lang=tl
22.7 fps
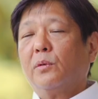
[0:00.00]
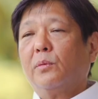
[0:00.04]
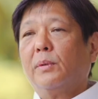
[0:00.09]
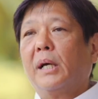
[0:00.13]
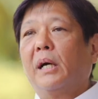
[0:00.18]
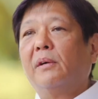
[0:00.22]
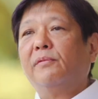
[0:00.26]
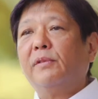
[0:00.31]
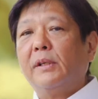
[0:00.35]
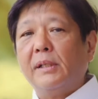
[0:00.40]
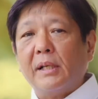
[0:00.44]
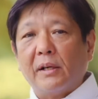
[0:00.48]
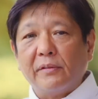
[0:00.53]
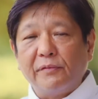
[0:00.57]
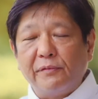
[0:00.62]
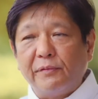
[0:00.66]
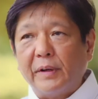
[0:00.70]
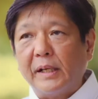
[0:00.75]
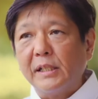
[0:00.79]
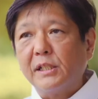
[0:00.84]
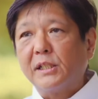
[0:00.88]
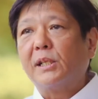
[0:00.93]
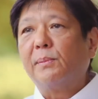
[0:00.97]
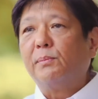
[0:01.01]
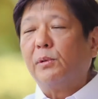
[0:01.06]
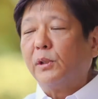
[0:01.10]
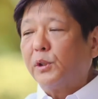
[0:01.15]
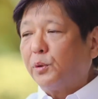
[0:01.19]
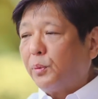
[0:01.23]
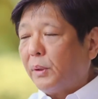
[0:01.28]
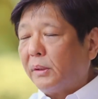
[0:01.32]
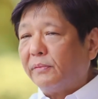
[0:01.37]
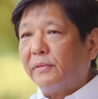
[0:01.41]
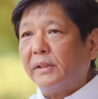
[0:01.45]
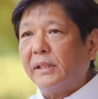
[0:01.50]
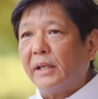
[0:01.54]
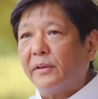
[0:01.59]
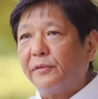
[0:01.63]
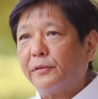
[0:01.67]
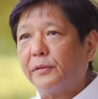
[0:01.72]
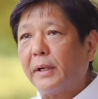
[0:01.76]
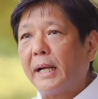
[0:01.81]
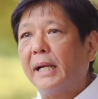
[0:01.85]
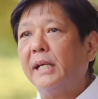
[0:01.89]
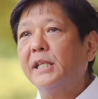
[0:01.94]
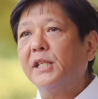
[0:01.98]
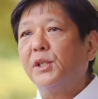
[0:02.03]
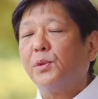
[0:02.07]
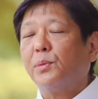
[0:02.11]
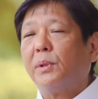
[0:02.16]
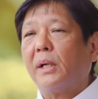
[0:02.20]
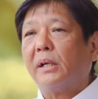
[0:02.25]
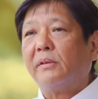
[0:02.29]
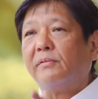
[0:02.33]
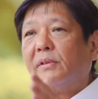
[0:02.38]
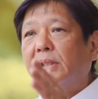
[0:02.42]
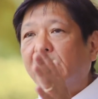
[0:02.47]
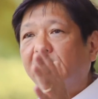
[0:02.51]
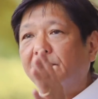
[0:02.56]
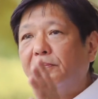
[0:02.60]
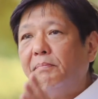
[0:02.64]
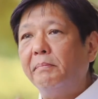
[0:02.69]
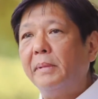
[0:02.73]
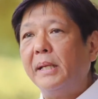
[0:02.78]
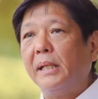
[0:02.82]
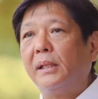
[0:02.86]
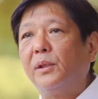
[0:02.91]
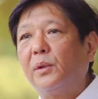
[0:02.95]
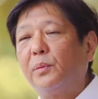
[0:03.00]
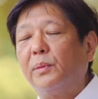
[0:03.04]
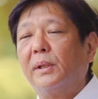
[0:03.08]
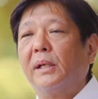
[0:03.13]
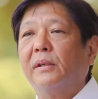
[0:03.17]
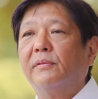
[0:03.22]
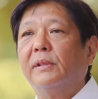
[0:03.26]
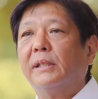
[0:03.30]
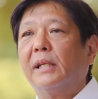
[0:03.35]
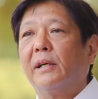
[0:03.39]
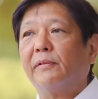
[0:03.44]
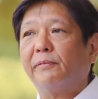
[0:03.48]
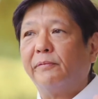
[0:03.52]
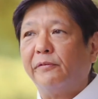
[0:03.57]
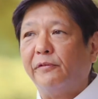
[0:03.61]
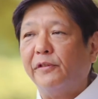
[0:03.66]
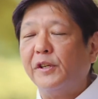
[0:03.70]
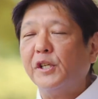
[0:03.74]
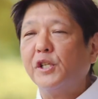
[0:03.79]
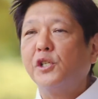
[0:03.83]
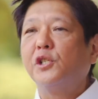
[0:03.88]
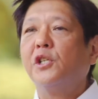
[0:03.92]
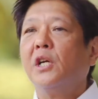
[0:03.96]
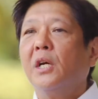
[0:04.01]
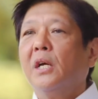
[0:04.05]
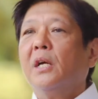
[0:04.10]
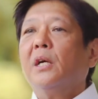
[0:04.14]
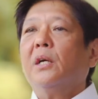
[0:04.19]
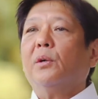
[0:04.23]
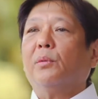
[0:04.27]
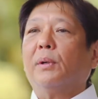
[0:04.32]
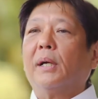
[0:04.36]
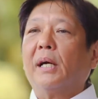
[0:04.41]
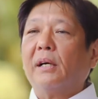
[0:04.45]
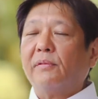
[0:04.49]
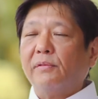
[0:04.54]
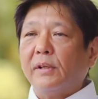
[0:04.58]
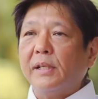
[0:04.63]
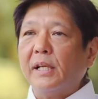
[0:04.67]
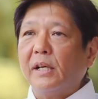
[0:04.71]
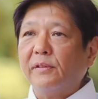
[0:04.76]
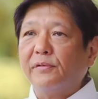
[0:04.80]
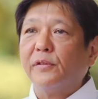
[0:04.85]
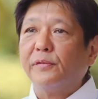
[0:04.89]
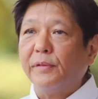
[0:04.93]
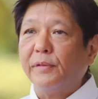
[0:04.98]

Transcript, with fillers: We have enough vegetables, we have enough rice, we have enough meat, we have enough fish, we have enough of